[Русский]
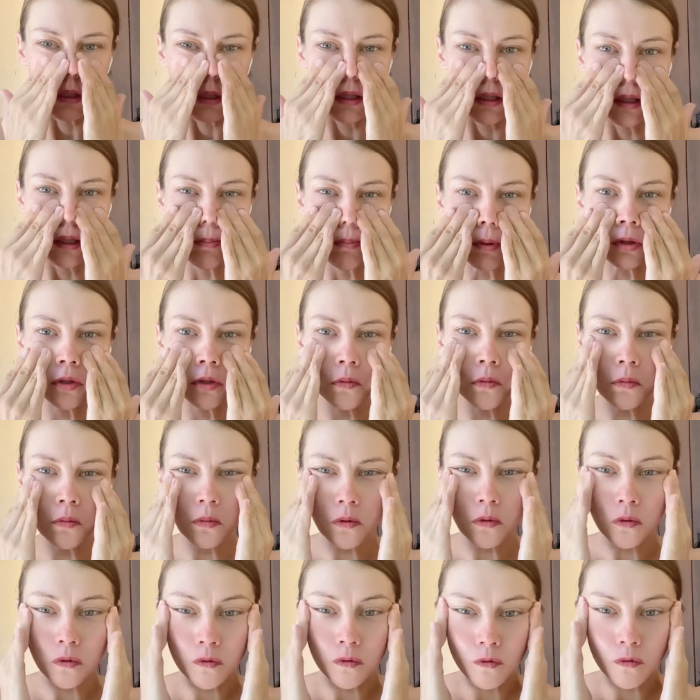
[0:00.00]
И потом
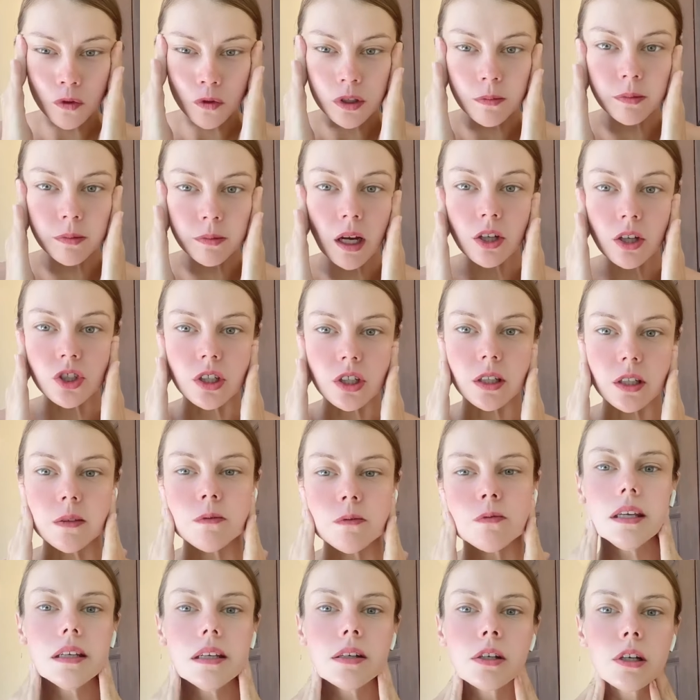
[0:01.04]
уводим также
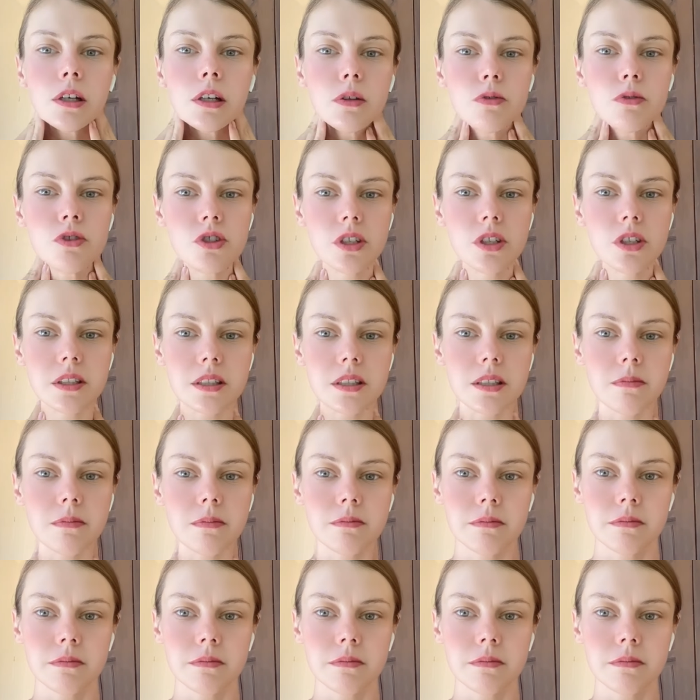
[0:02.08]
лимф к ключицам.